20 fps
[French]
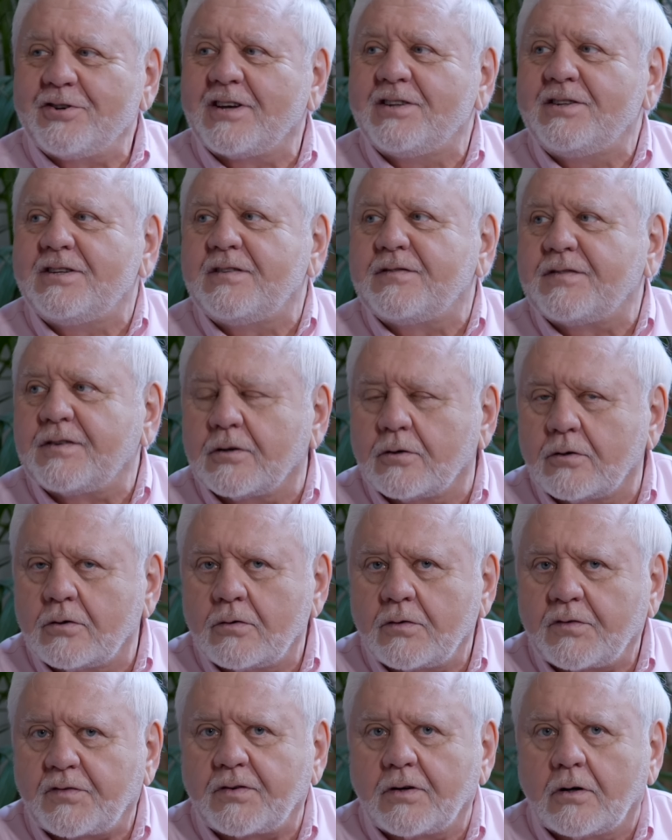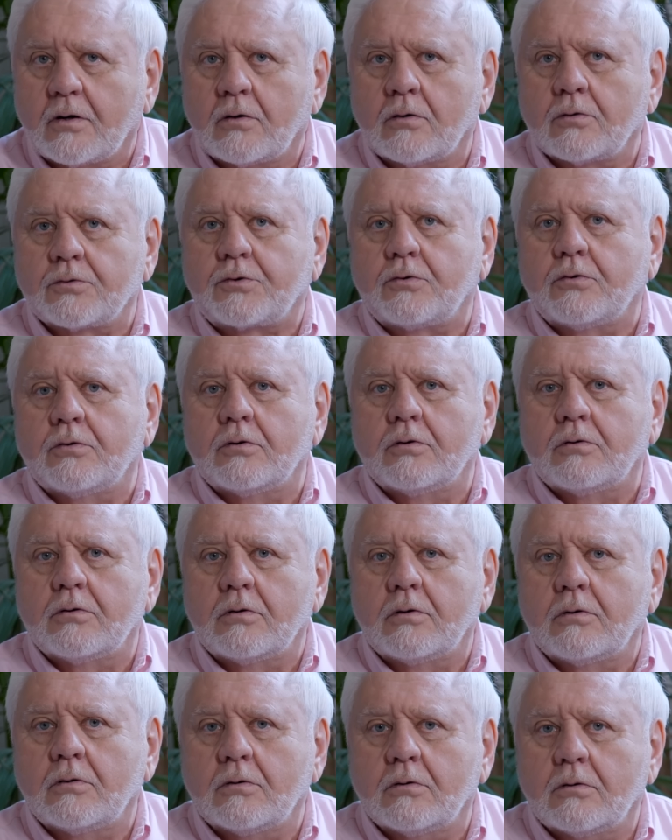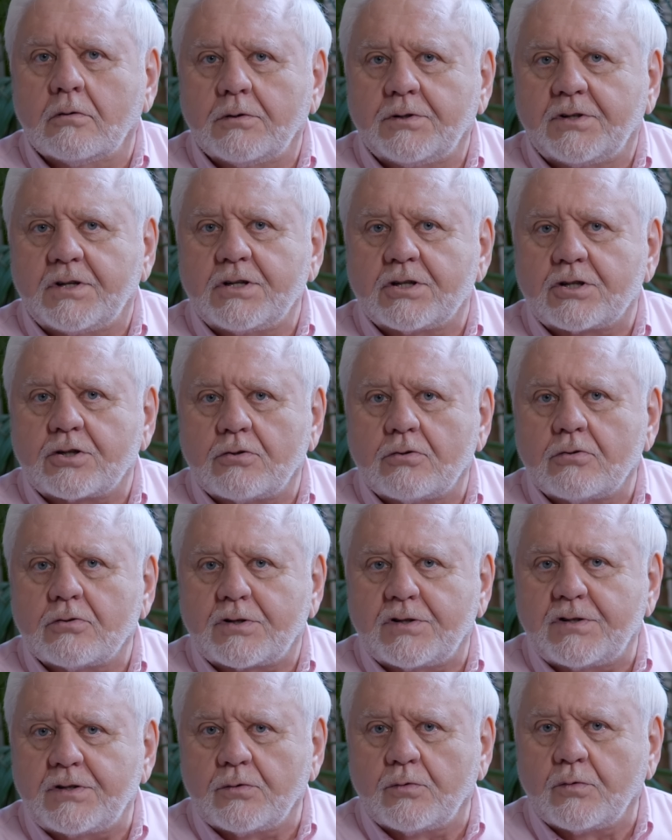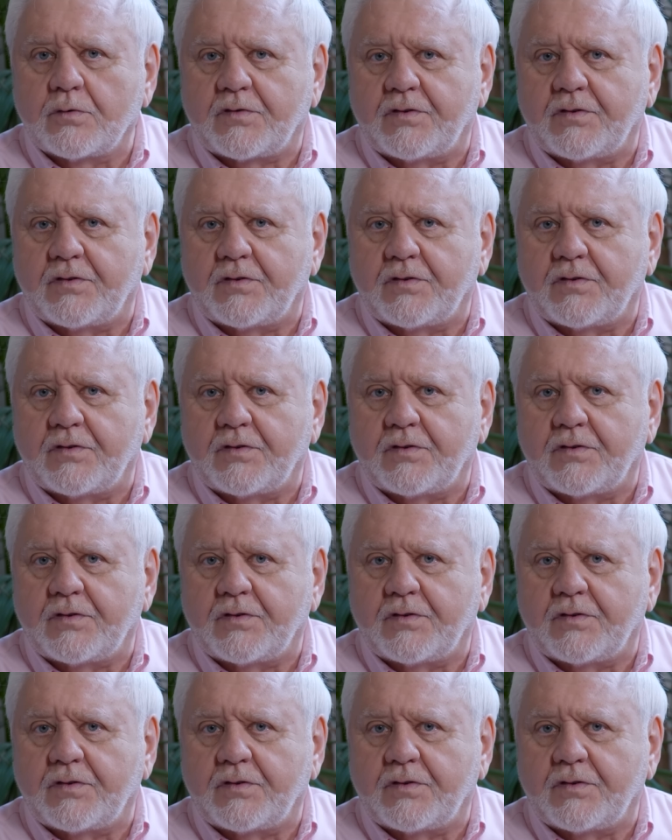il y a une différence entre euh, des gens qui ont